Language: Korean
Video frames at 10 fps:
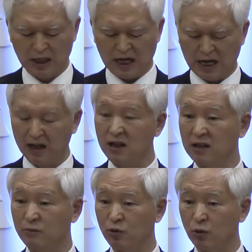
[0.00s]

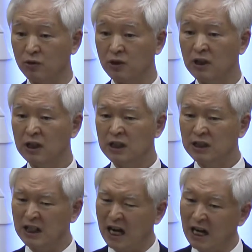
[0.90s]
하나님으로는
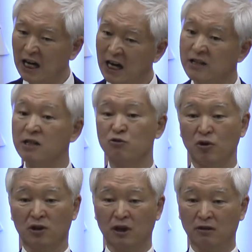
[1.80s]
하실
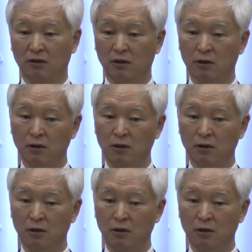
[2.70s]
수 있다는 거예요.